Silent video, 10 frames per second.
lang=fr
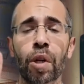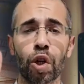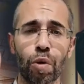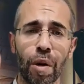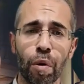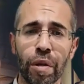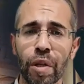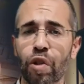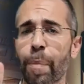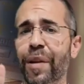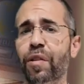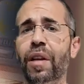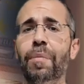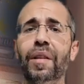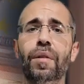Je te raconte une histoire
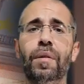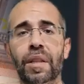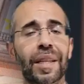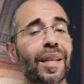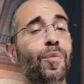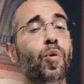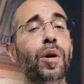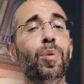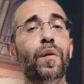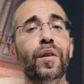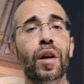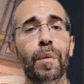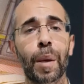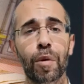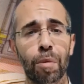personnelle maintenant. J'ai été beaucoup éprouvé dans
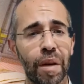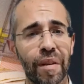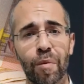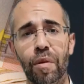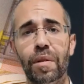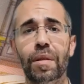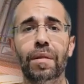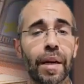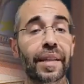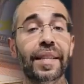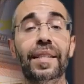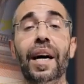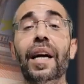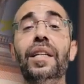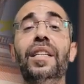ma, dans ma vie moi aussi. Et ça
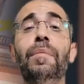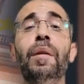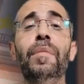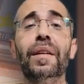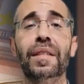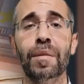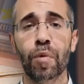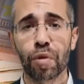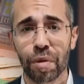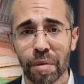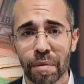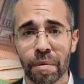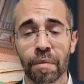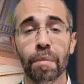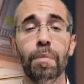s'arrête jamais, merci mon Dieu
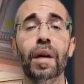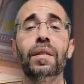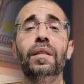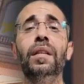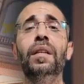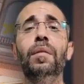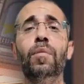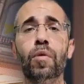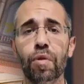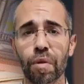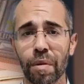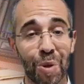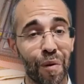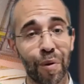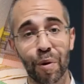Merci mon Dieu
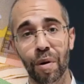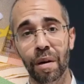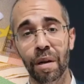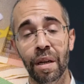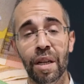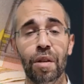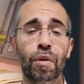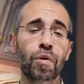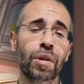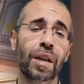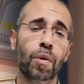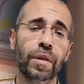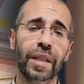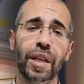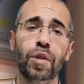Sauf que quoi j'ai entendu un
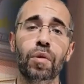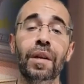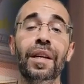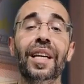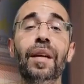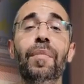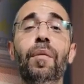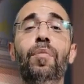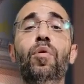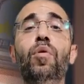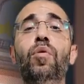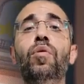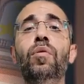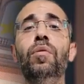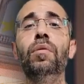conseil un jour qui m'a
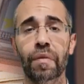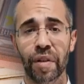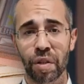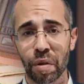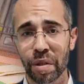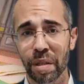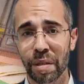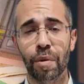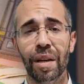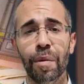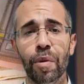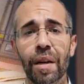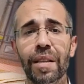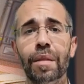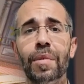beaucoup fait changer. C'est quoi l'aïmouna,
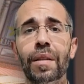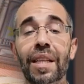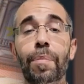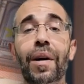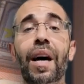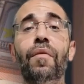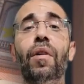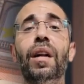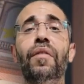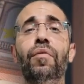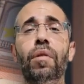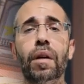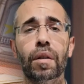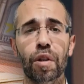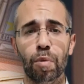les amis C'est pas avoir la foi en
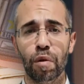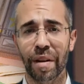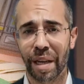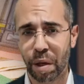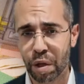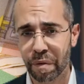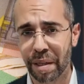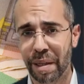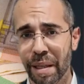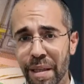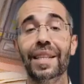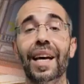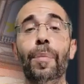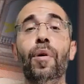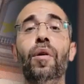cas de jour 24 h 24, c'est
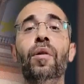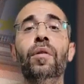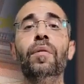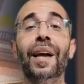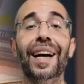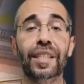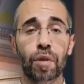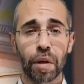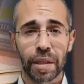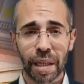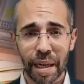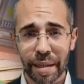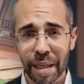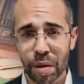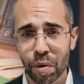apprendre à sortir la
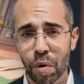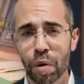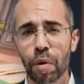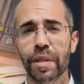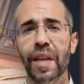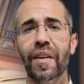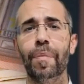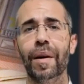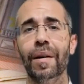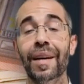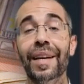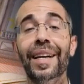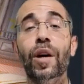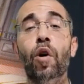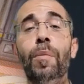tête de l'eau quand ça va pas
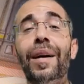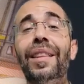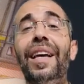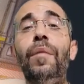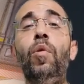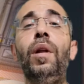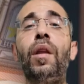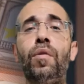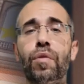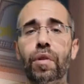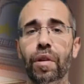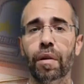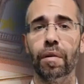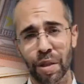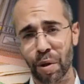et remettre l'aïmouna dans son
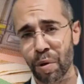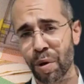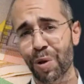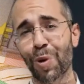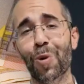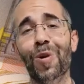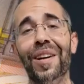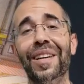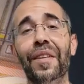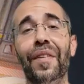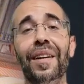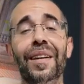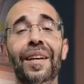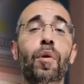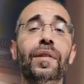cœur. J'ai entendu dans ce cours-là qu'il fallait
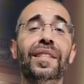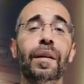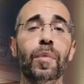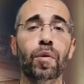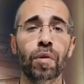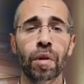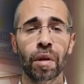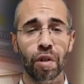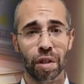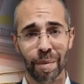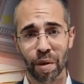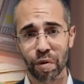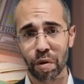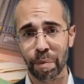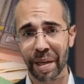prendre 5 minutes, se mettre dans
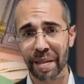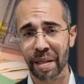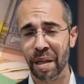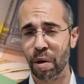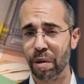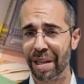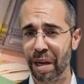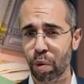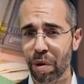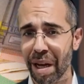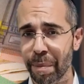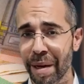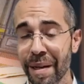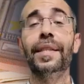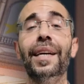une pièce quand tu as un coup de
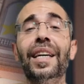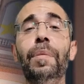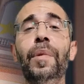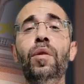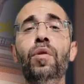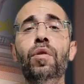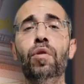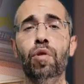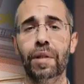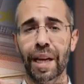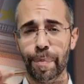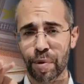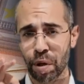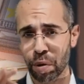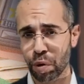rama. 5 minutes, tu
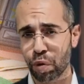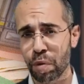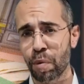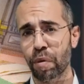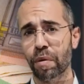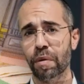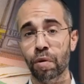t'absentes de tout le monde.